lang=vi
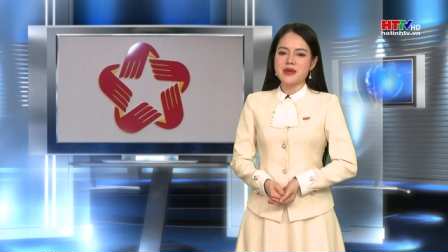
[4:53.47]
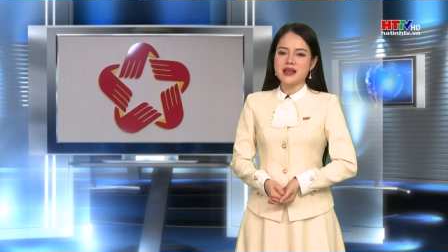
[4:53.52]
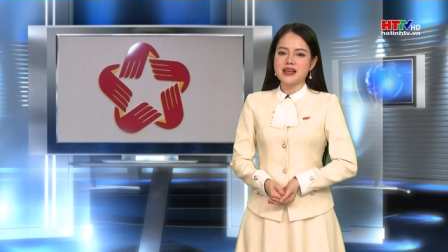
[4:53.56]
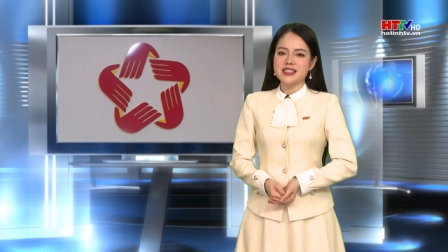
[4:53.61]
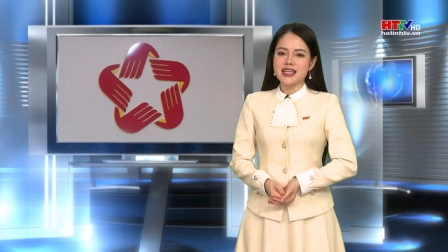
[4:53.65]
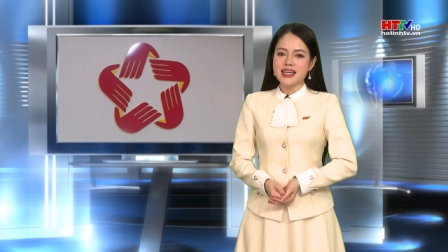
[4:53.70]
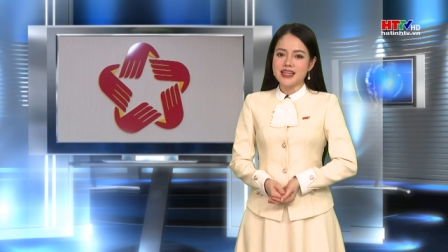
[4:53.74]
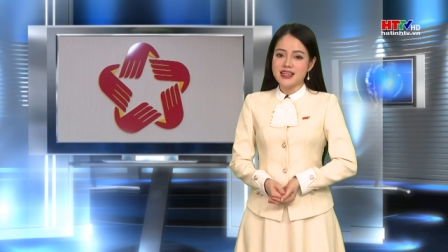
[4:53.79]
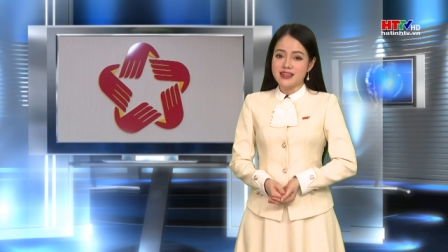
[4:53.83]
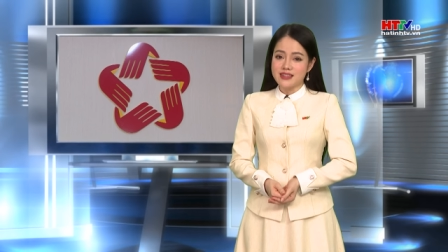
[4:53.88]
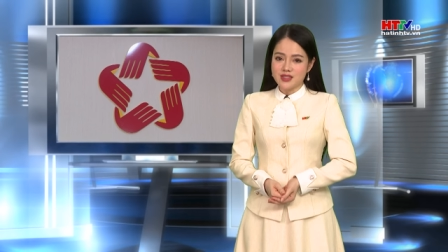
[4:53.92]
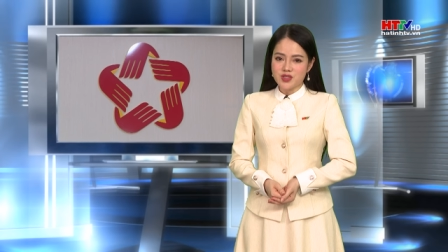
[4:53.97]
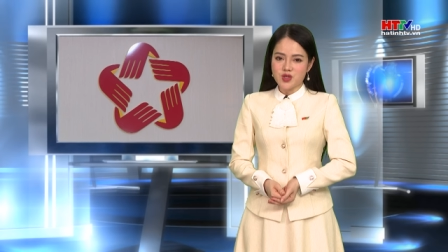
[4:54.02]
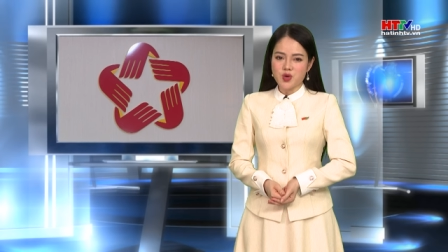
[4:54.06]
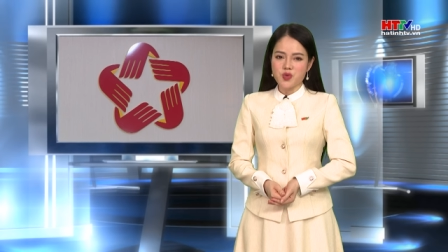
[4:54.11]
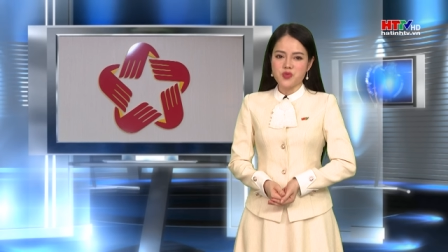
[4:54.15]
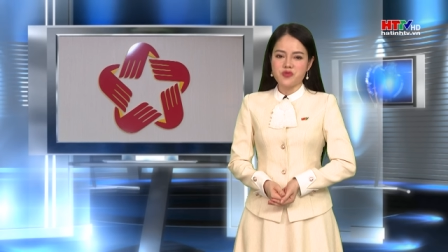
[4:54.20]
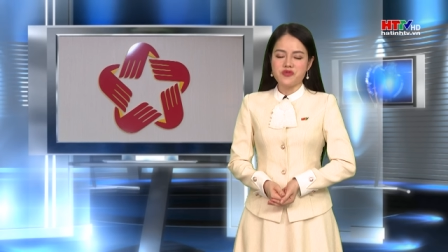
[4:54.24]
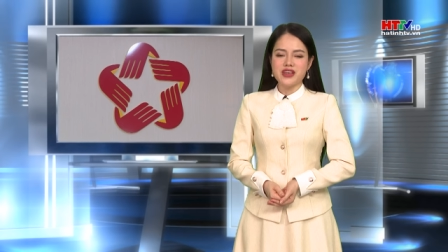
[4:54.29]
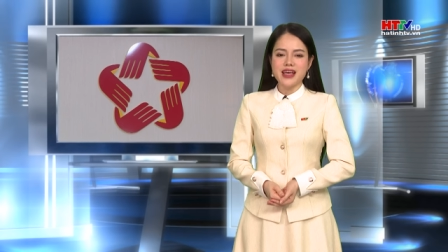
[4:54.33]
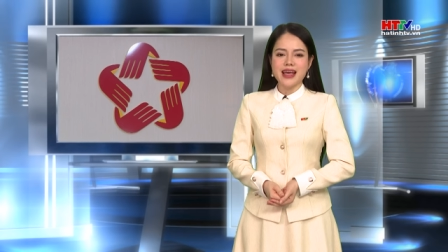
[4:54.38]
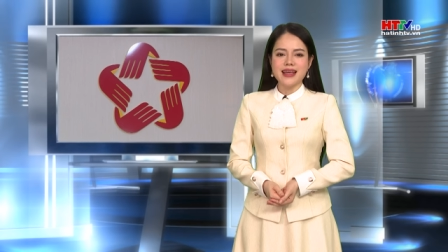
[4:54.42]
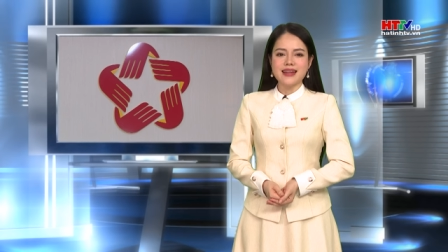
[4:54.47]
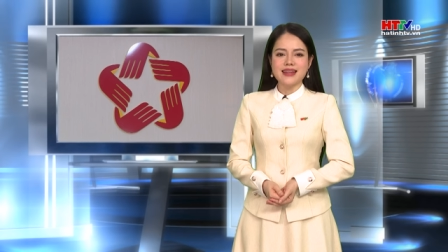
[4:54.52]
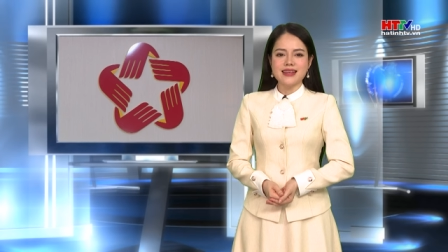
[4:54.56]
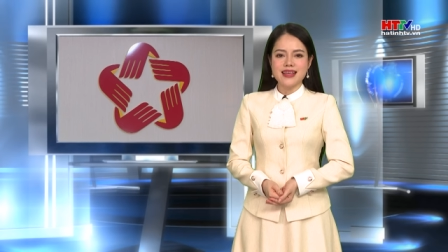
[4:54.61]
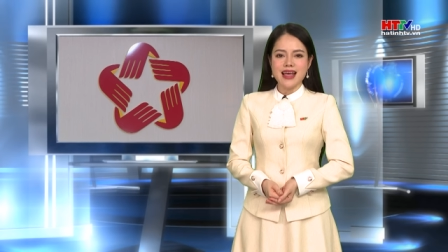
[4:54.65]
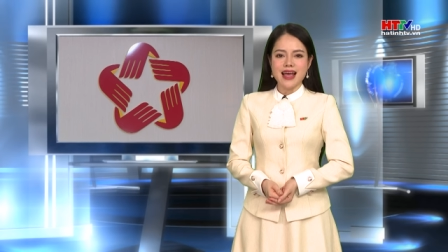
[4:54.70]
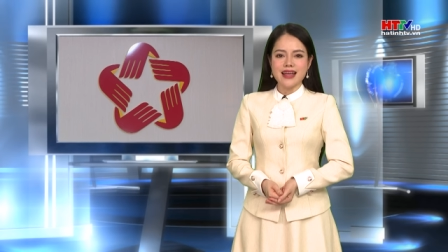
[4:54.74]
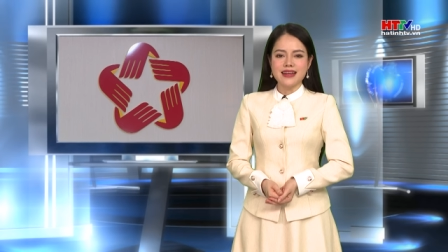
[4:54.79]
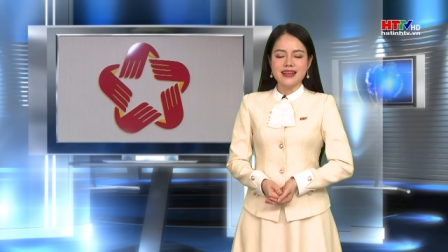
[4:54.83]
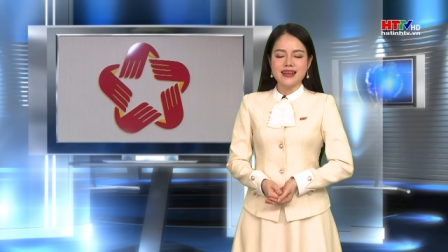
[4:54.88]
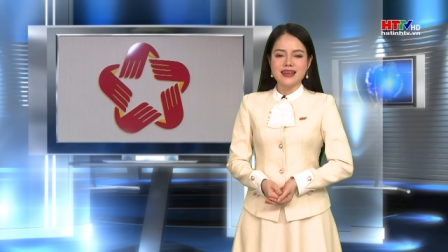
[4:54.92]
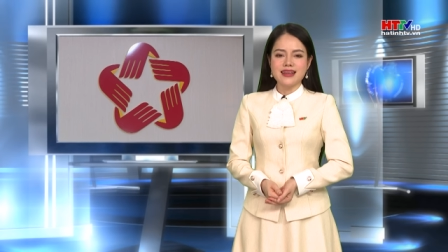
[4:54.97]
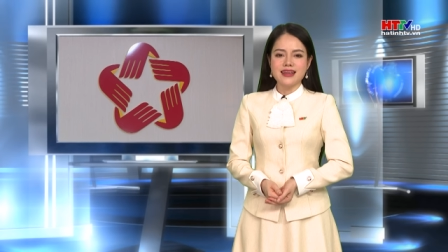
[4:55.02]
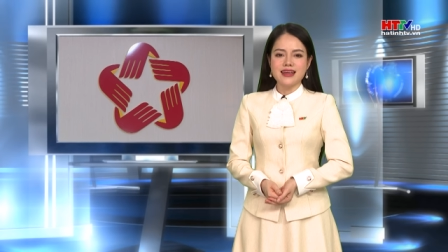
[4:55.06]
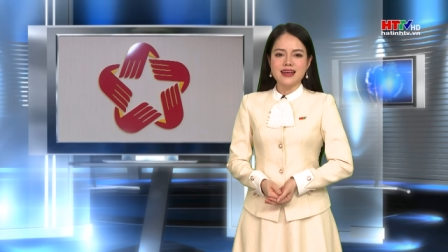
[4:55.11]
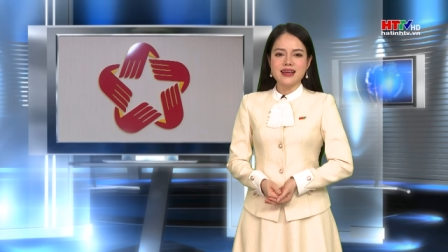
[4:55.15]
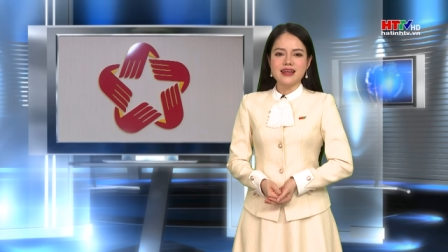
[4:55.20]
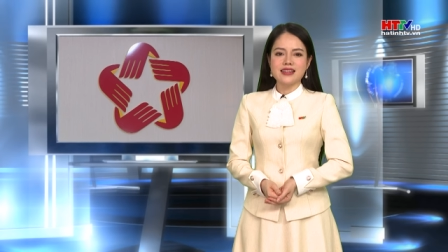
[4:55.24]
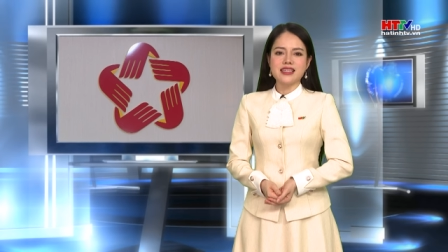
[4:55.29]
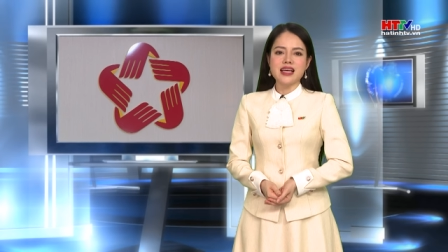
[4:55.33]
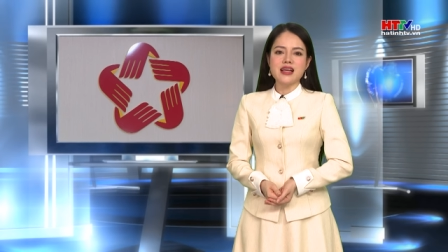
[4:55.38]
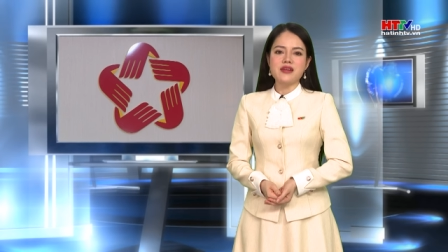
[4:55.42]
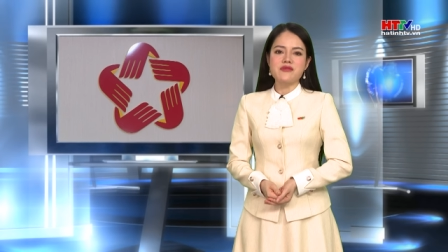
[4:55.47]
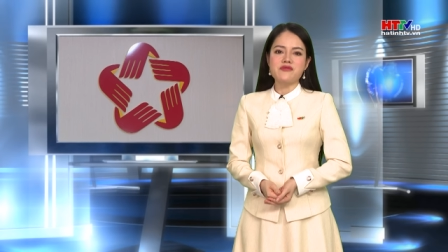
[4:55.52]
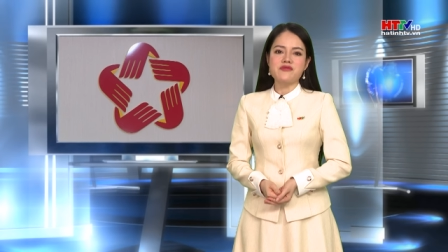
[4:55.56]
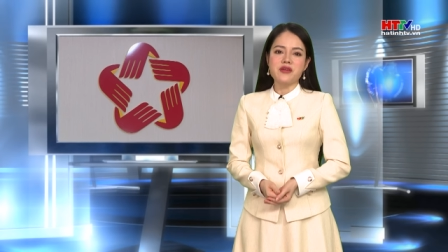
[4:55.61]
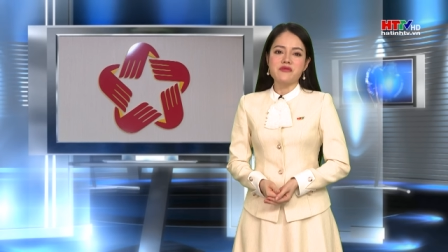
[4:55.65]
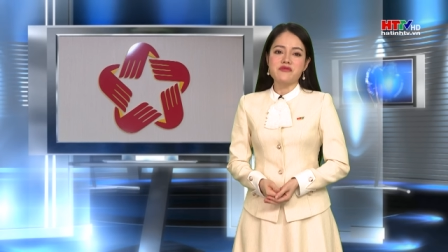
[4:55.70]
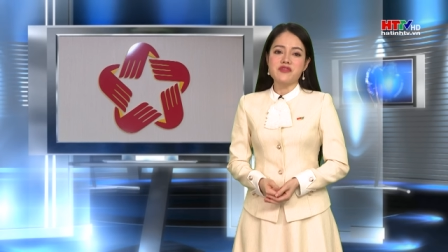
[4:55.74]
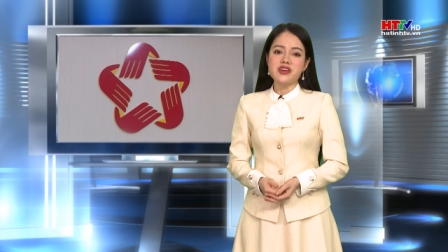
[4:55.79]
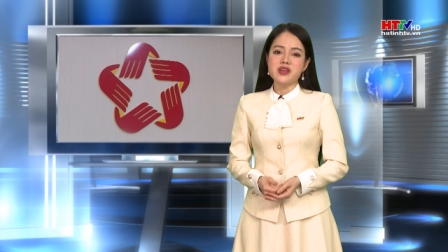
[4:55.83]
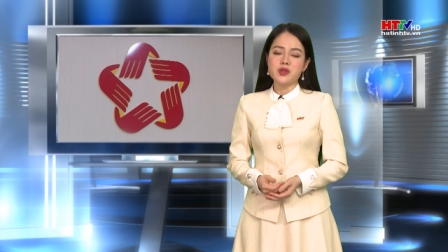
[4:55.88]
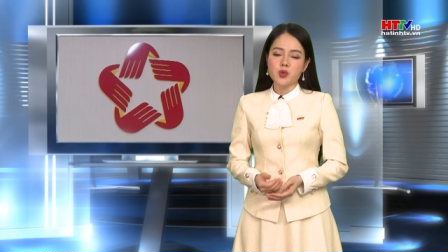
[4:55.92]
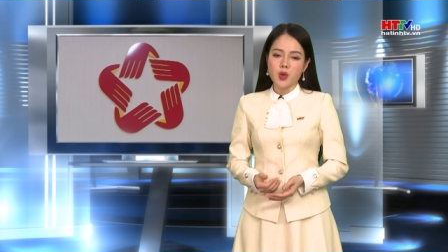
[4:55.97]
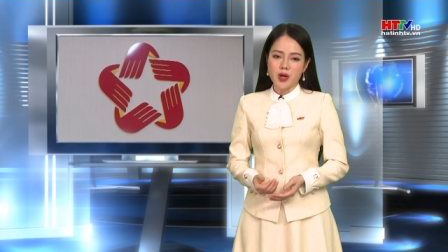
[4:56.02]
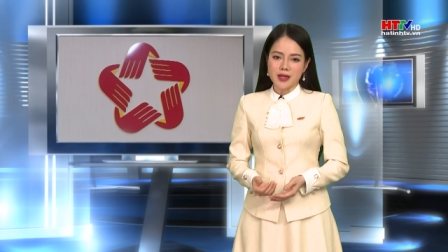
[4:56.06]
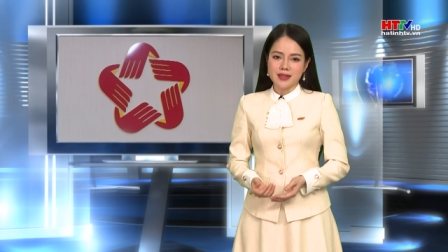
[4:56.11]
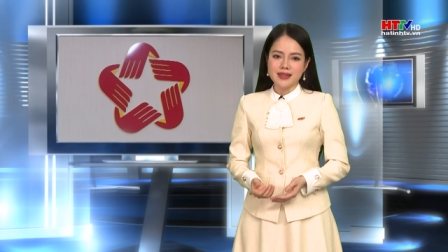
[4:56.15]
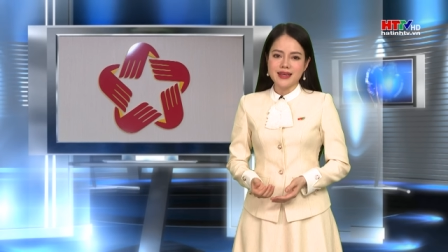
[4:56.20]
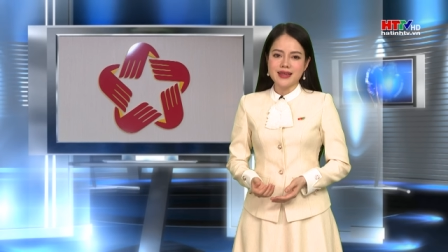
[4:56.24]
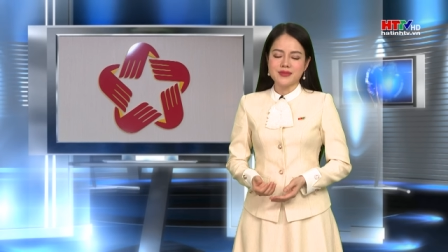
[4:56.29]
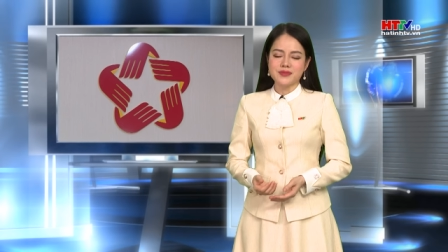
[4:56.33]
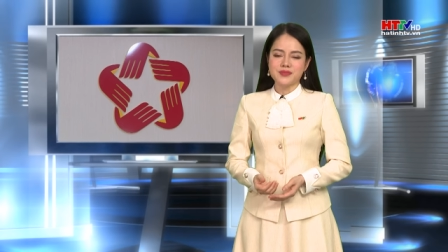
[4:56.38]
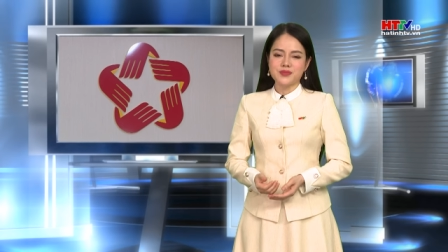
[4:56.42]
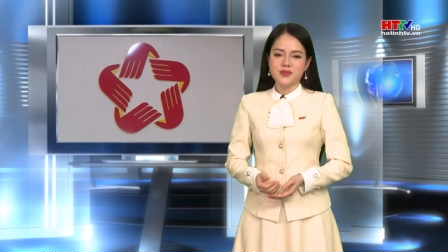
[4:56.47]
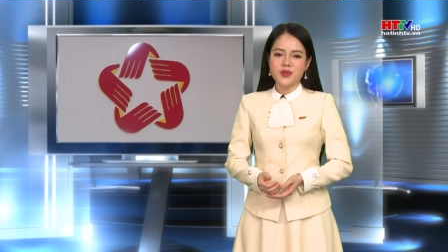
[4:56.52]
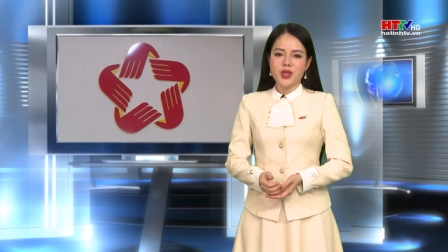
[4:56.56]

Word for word: trên ứng dụng VNEID trên phạm vi toàn tỉnh,